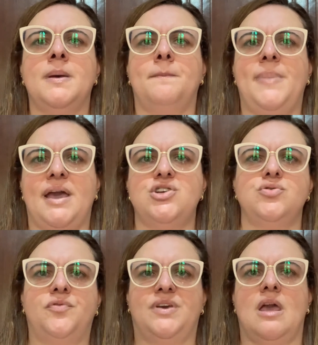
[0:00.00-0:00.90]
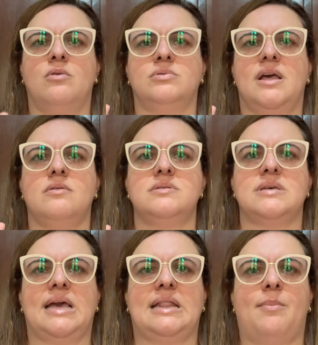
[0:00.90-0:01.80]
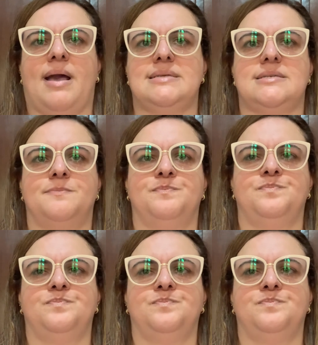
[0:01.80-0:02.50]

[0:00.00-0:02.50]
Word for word: Beijo, fiquem com Deus e até mais.